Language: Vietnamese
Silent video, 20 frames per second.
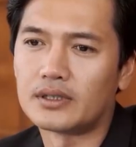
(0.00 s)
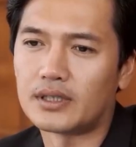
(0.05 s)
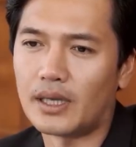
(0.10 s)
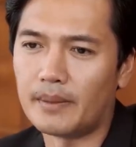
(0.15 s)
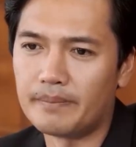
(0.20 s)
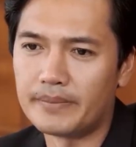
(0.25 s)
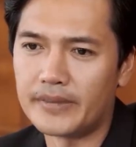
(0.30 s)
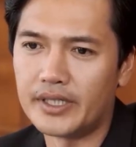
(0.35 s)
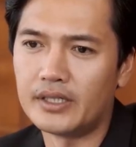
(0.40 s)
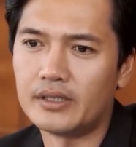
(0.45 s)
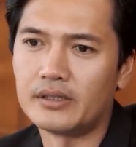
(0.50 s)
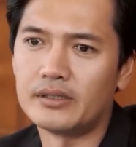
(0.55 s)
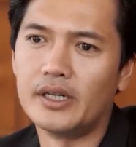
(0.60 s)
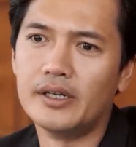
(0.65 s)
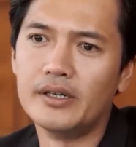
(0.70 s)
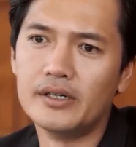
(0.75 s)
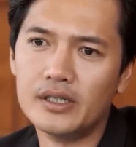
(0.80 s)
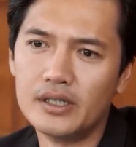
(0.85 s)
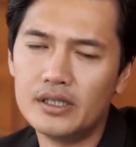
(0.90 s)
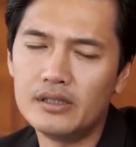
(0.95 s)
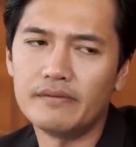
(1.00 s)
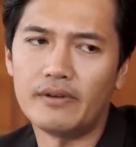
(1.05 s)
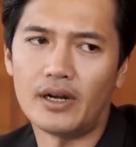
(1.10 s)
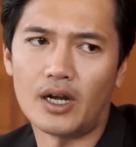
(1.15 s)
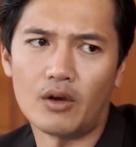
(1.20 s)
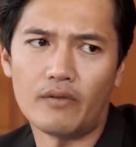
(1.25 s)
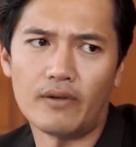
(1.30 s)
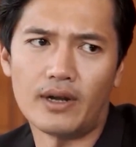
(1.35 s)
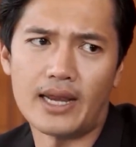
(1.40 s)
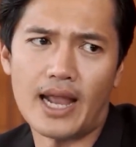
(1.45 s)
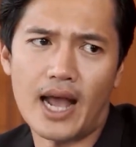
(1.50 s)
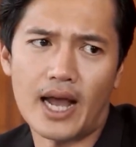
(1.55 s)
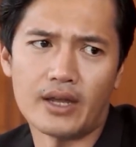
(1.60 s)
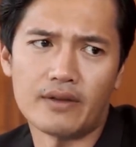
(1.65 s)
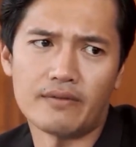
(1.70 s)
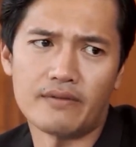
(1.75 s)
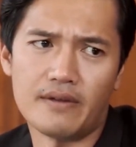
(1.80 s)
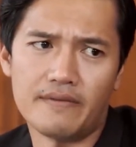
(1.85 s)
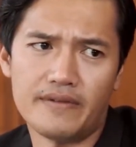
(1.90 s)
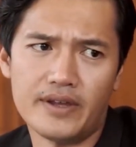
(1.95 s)
tầm nhìn định hướng về lâu về
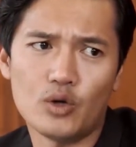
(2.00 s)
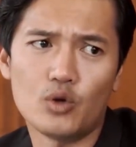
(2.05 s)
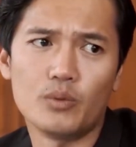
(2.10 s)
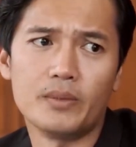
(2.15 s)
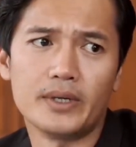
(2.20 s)
dài về phía